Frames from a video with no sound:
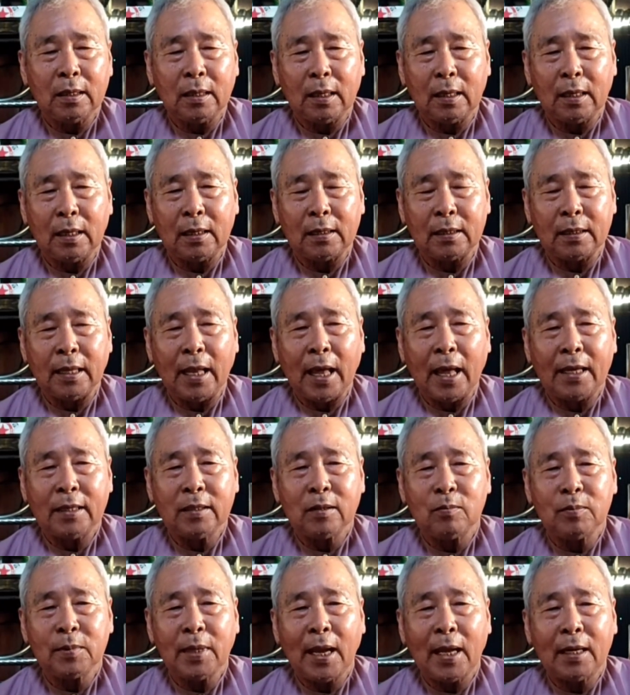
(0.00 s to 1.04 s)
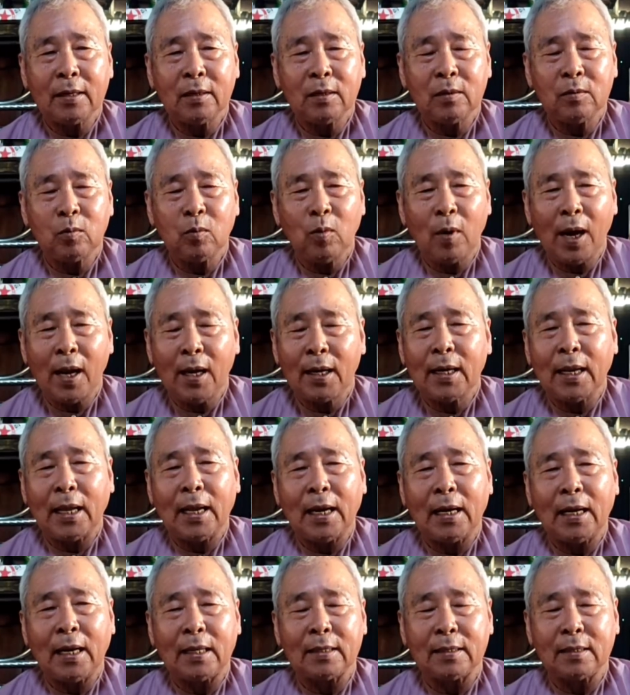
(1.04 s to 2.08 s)
à, dạy chúng ta nó quá
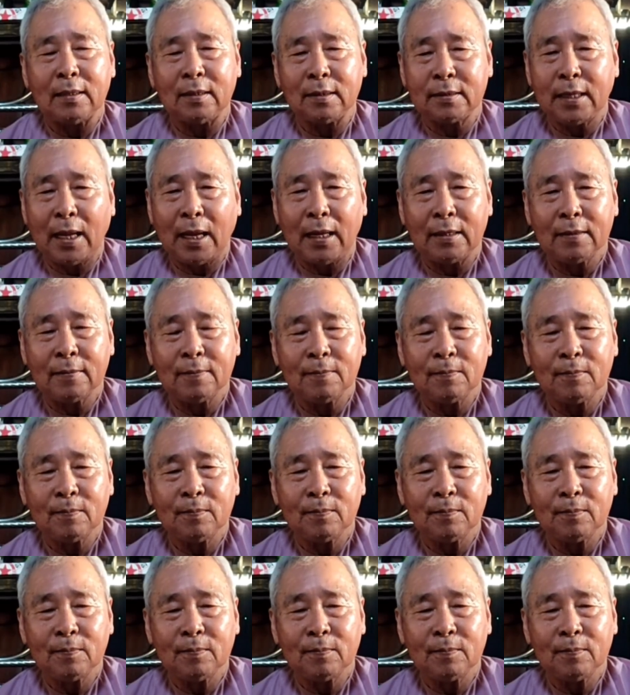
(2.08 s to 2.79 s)
là là tường tận